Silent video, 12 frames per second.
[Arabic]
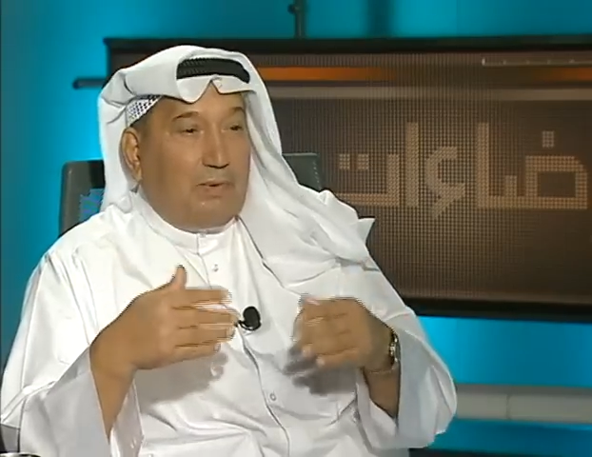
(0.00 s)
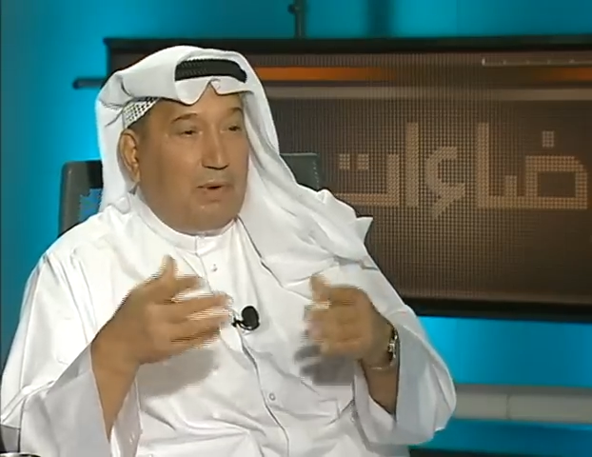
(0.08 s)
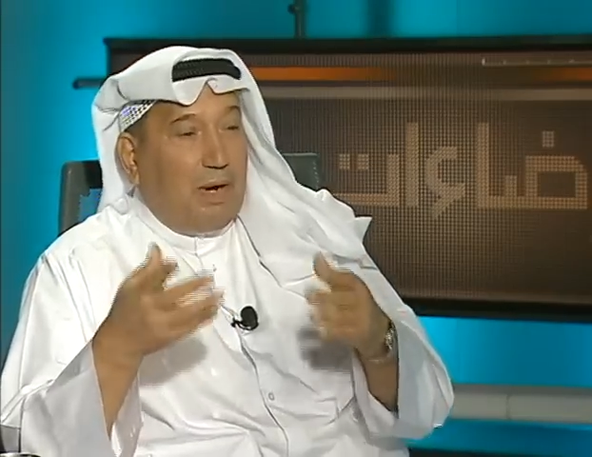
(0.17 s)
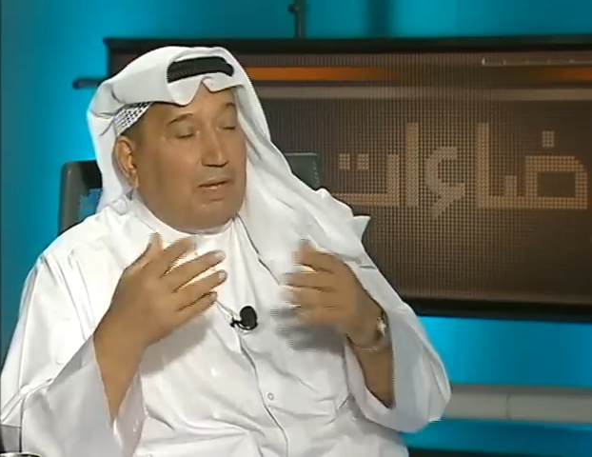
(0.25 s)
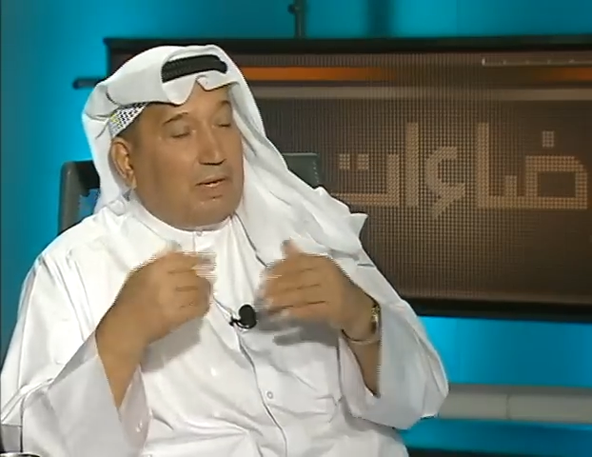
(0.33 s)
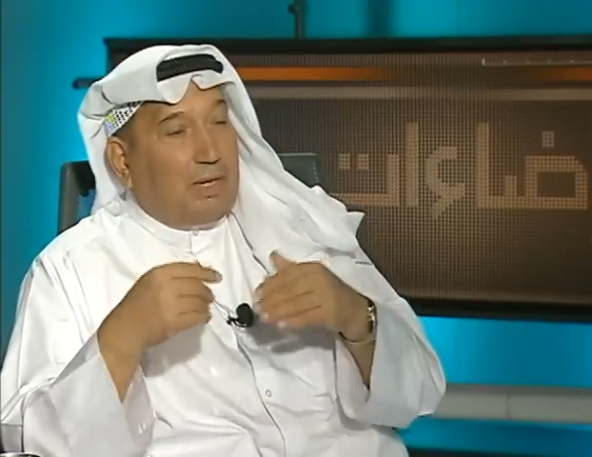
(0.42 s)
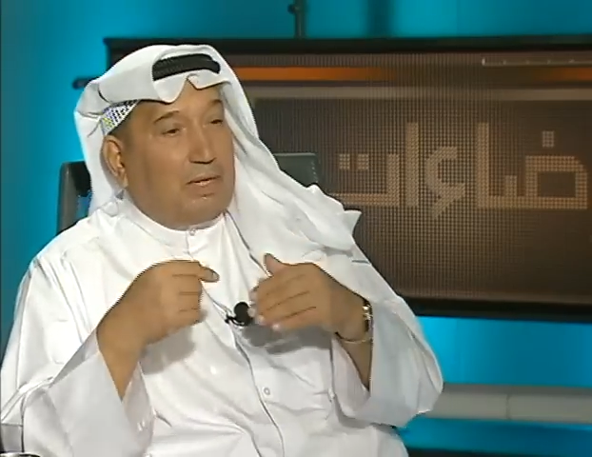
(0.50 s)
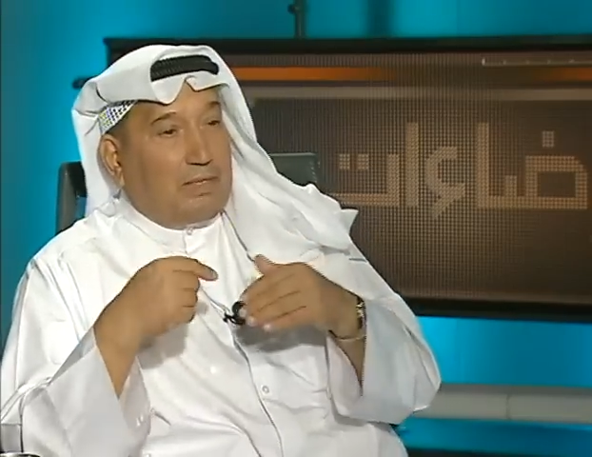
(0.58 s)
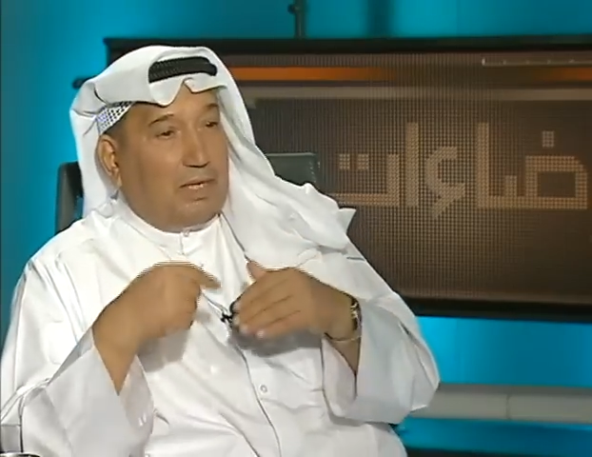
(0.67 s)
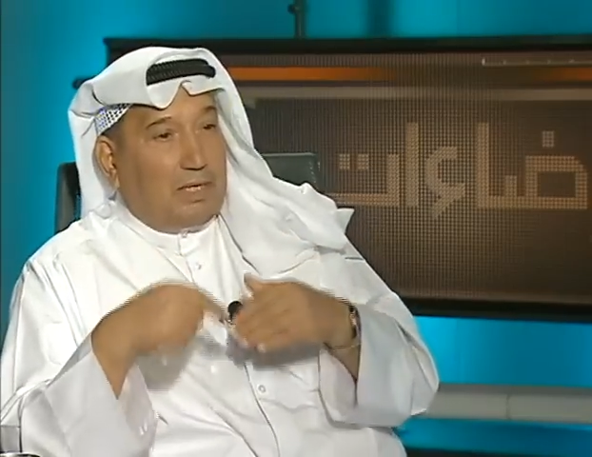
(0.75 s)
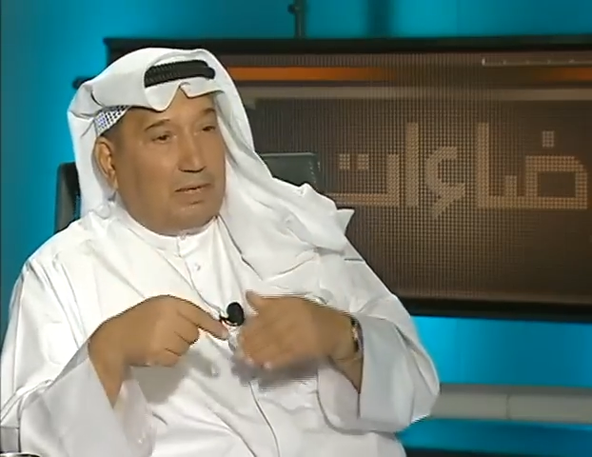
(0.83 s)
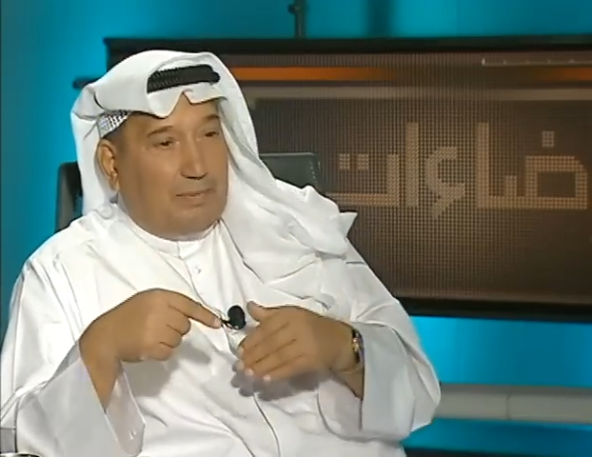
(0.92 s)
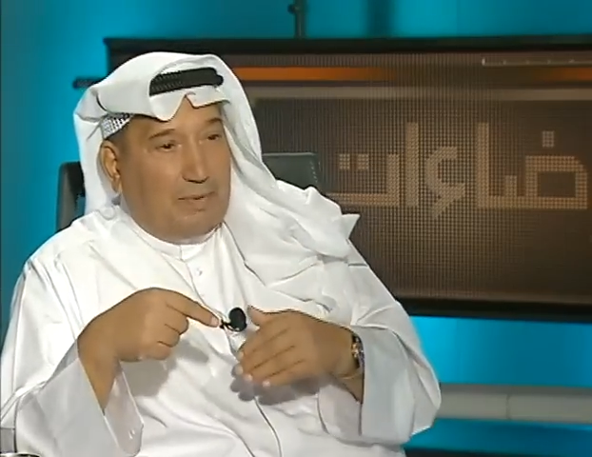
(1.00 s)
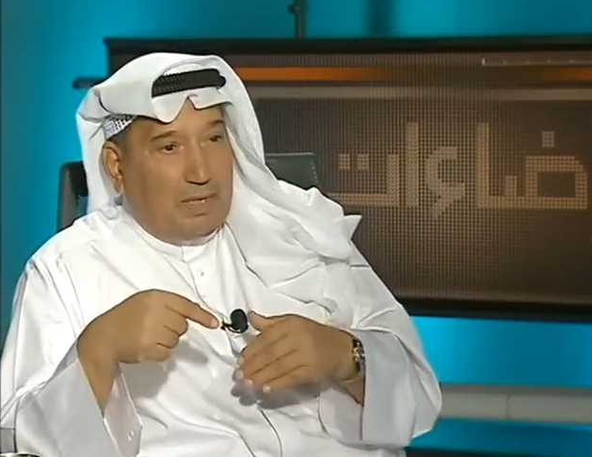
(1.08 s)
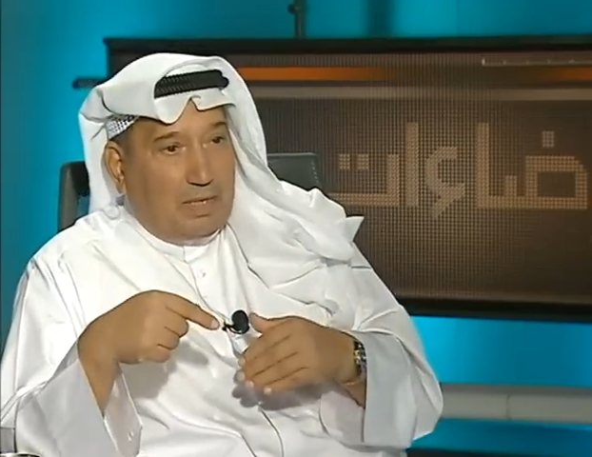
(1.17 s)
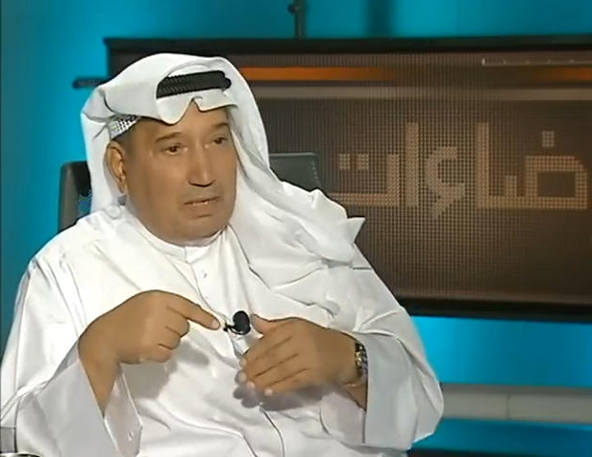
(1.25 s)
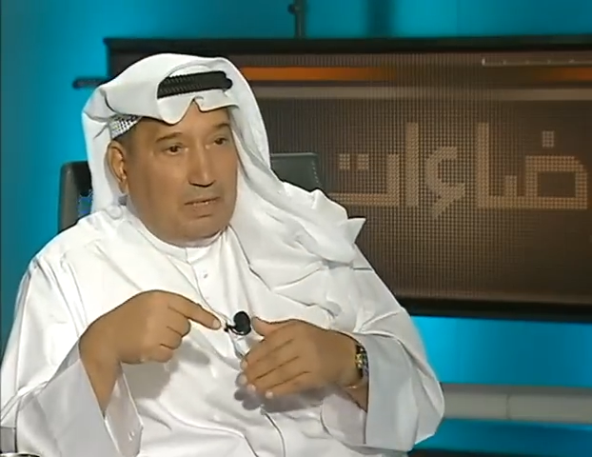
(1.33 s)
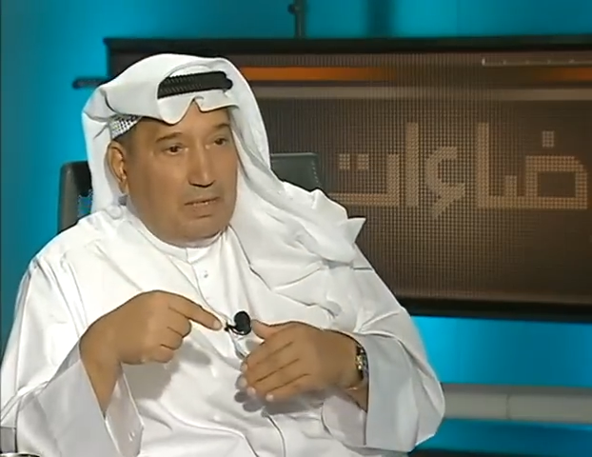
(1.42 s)
وهذا خطا
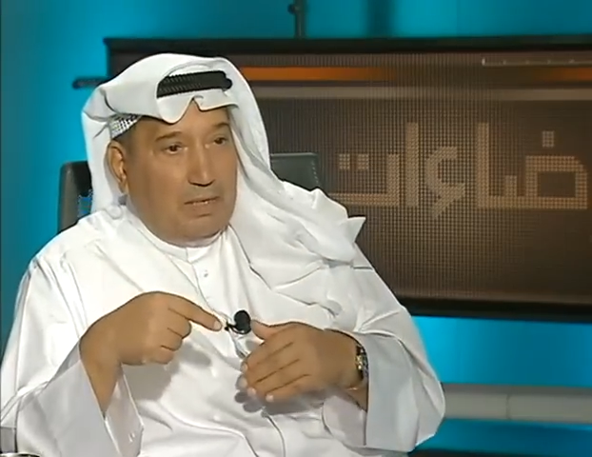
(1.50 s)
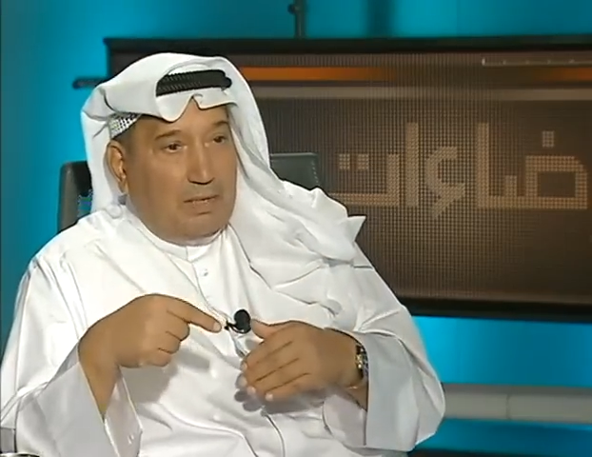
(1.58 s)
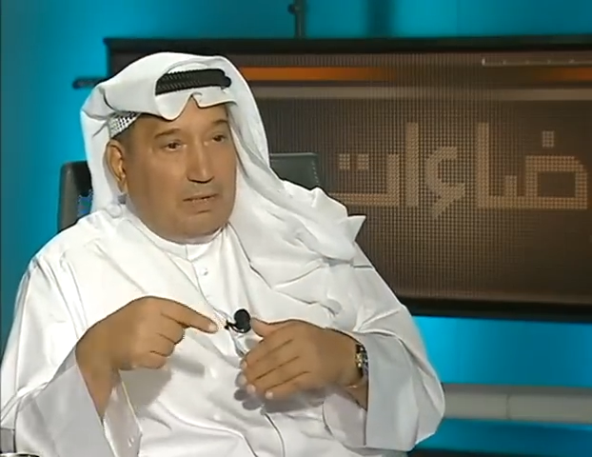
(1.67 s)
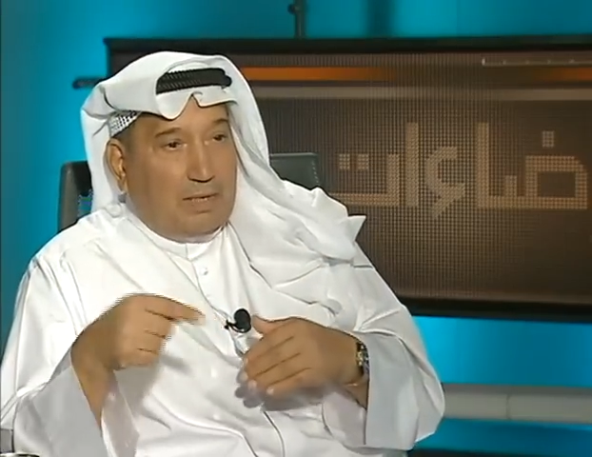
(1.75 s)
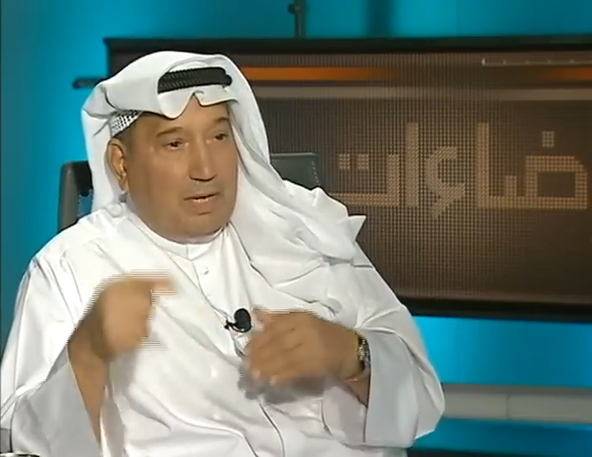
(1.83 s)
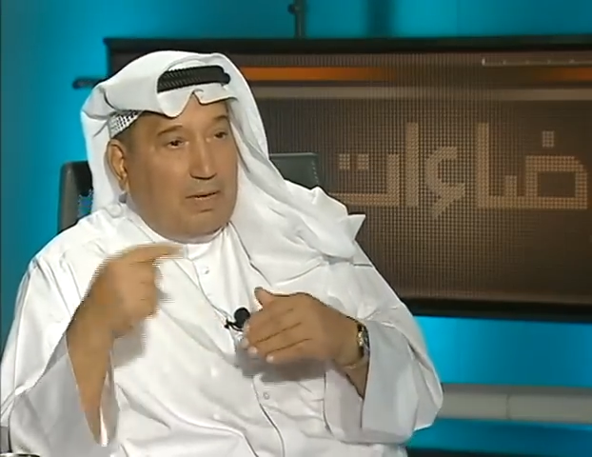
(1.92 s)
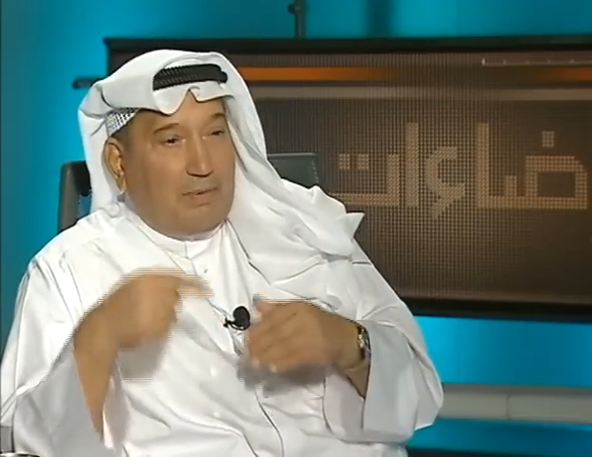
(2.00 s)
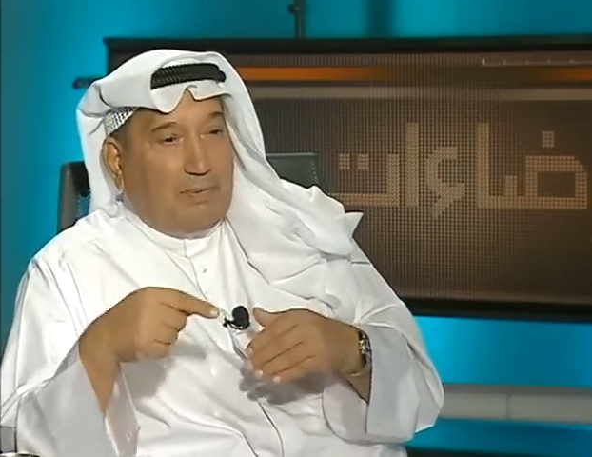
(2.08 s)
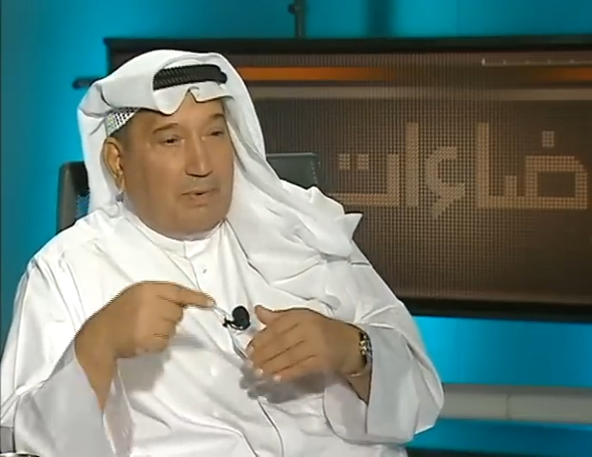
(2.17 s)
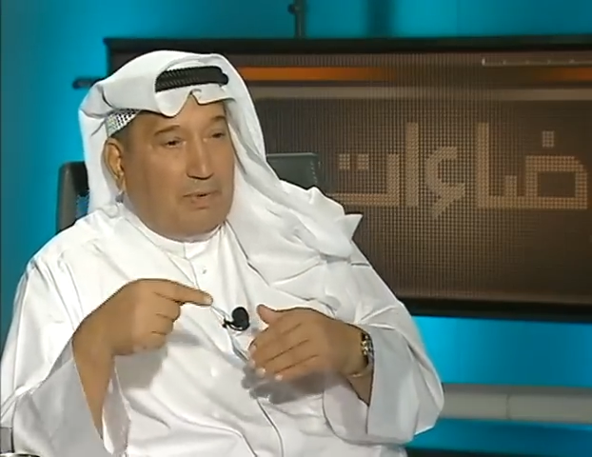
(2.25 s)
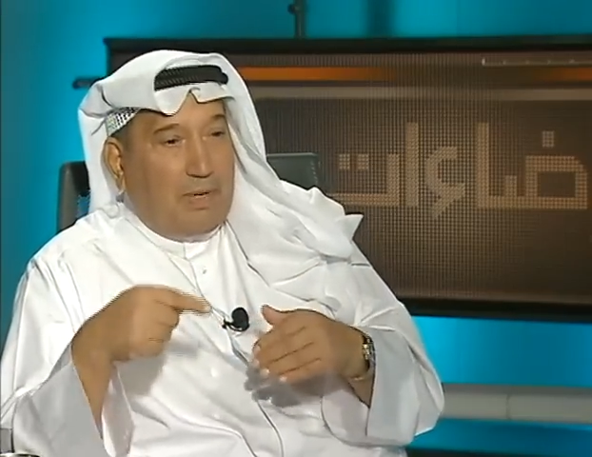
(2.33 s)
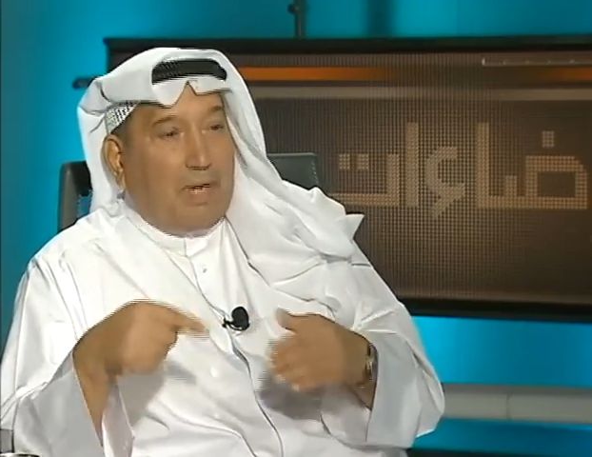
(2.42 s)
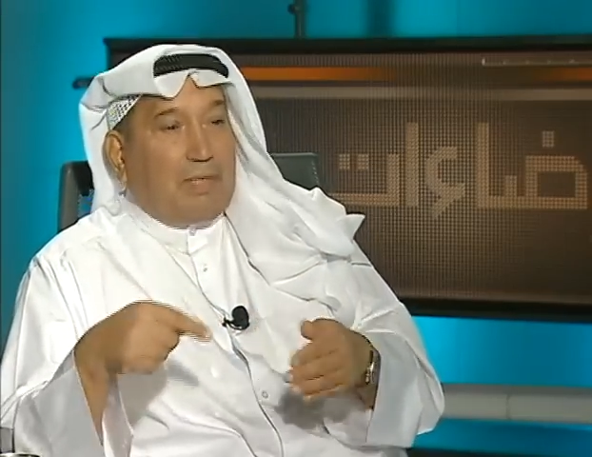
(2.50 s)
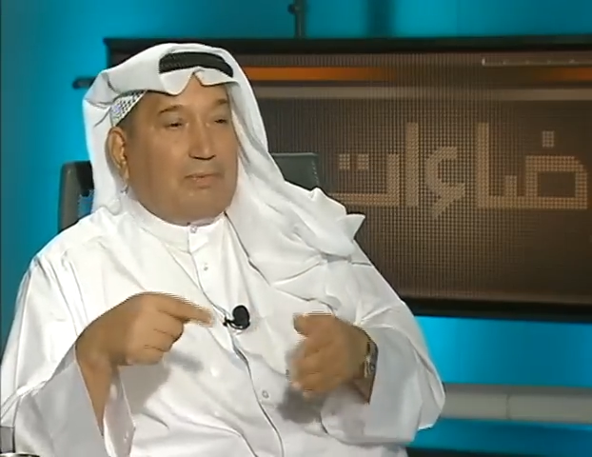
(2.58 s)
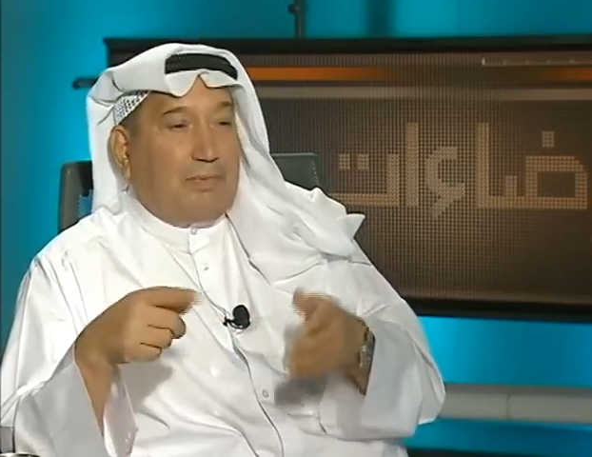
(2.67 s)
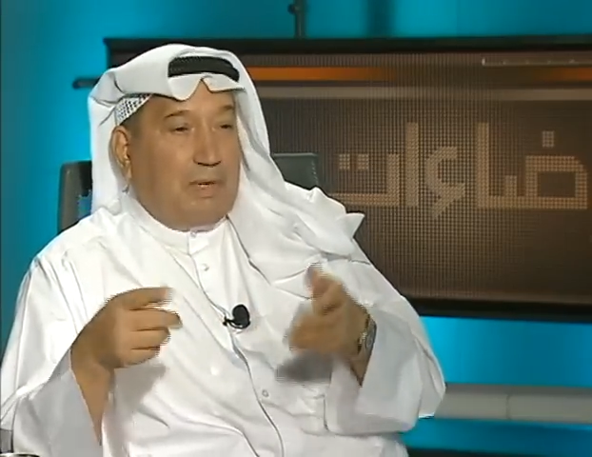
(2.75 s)
كبير كلفوا ناس من